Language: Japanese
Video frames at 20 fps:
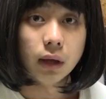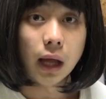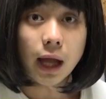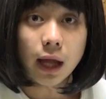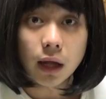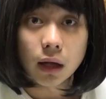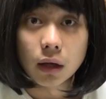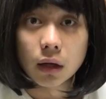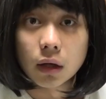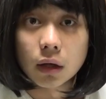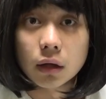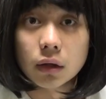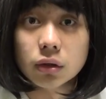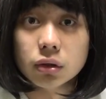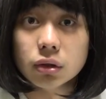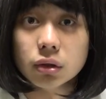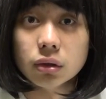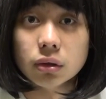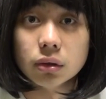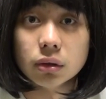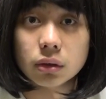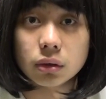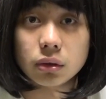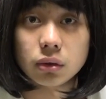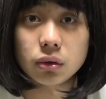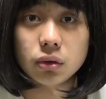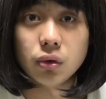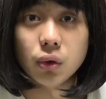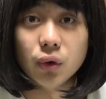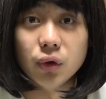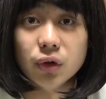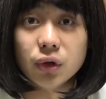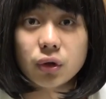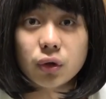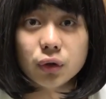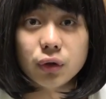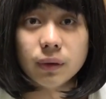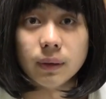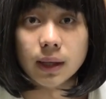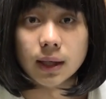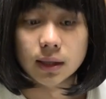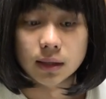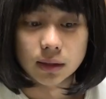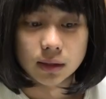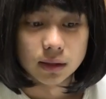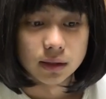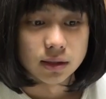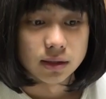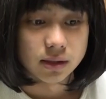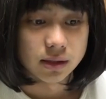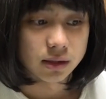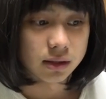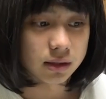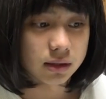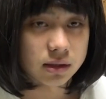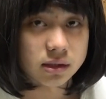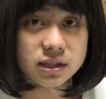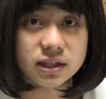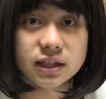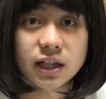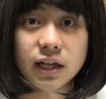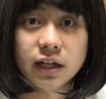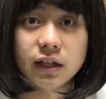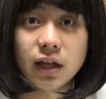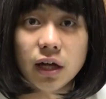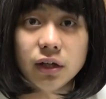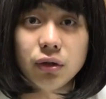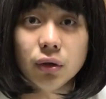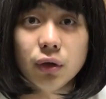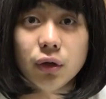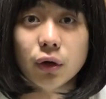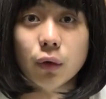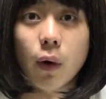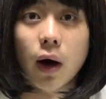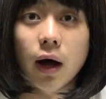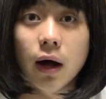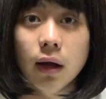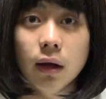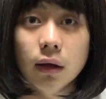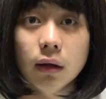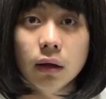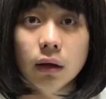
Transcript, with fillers: えということは、すでに大統領は